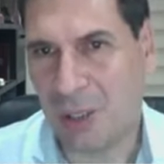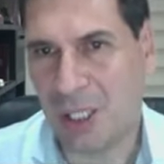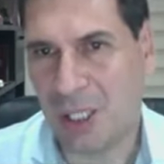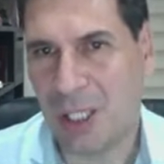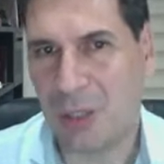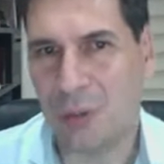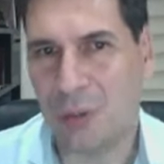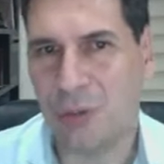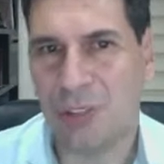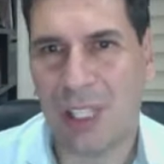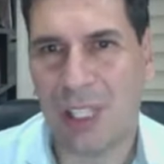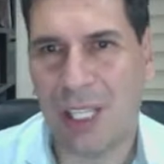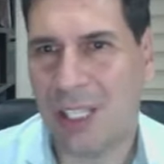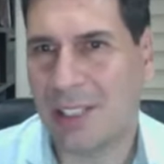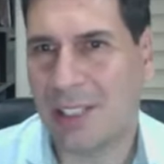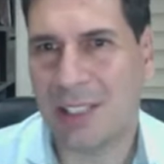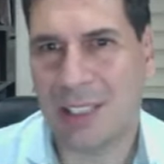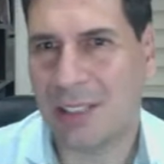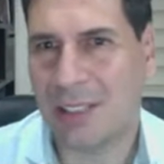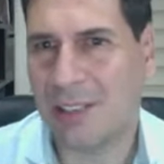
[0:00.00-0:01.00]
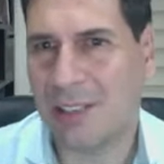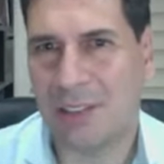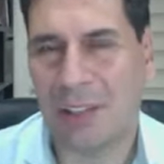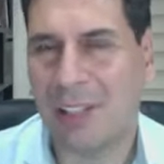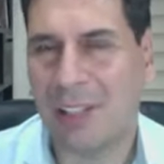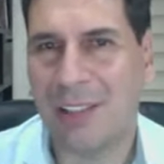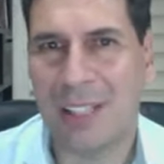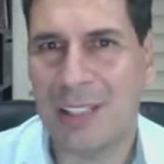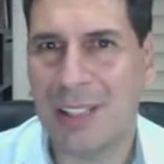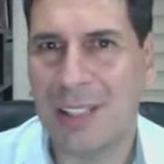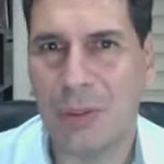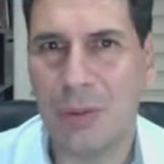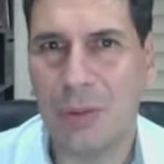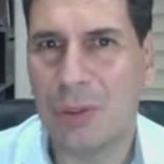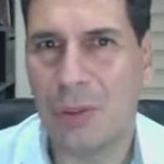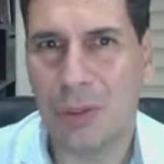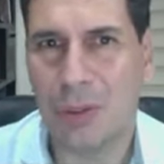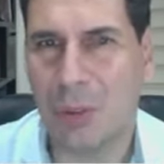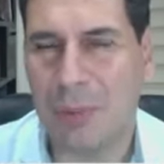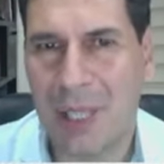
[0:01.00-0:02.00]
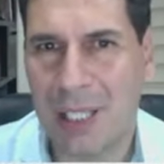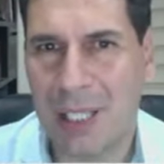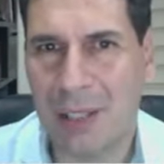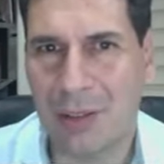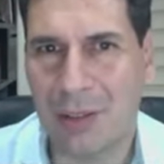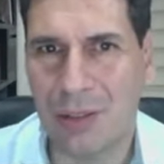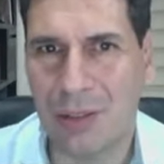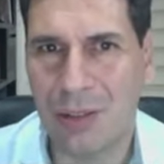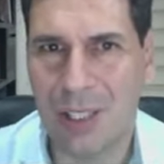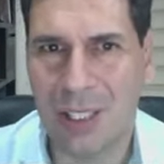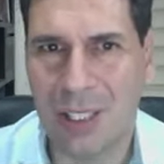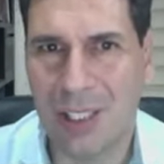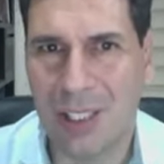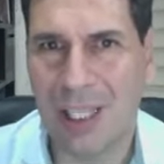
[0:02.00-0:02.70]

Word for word: A ustedes, 30 segundos o menos.